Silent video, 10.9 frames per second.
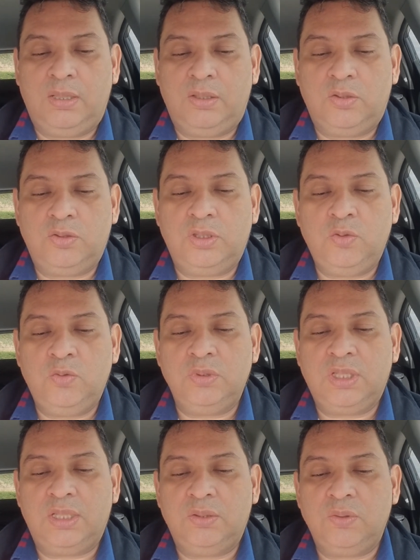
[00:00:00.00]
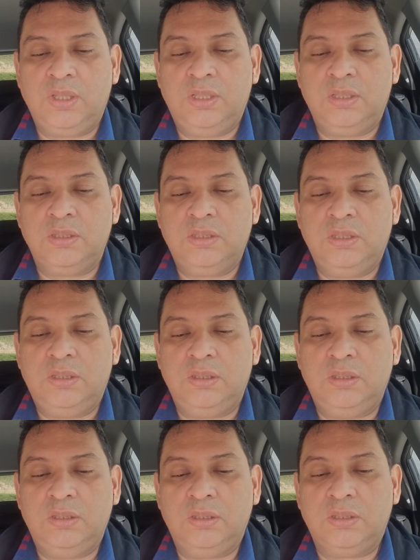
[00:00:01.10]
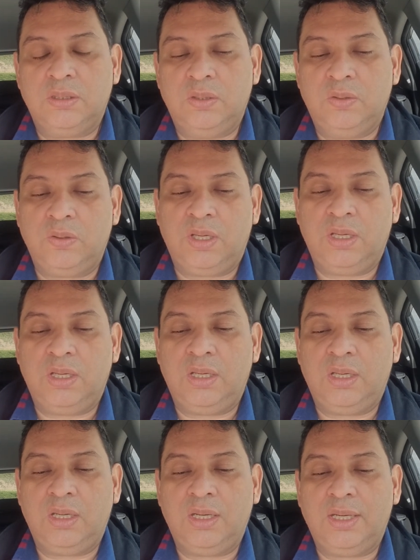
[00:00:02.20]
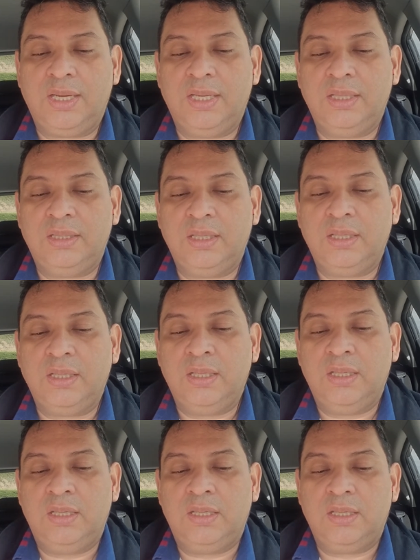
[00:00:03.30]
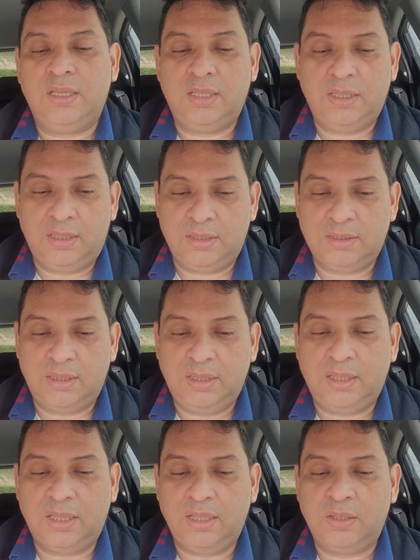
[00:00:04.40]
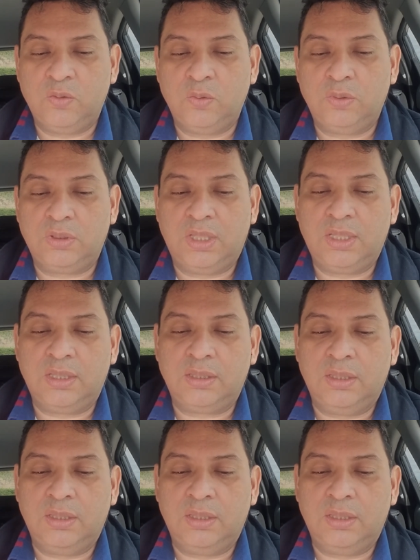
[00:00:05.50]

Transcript: Entonces no juzgar no quiere decir lo que la gente quiere que se diga y juzgar